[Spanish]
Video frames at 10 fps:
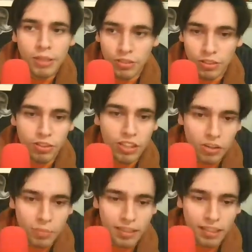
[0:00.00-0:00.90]
es lo que
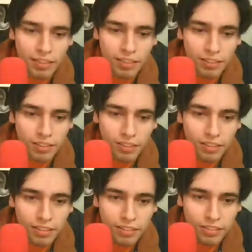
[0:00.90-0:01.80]
comentaron.
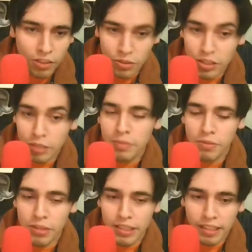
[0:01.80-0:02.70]
No, digo mi
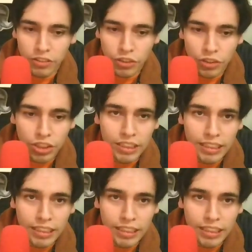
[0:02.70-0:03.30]
favorita. George y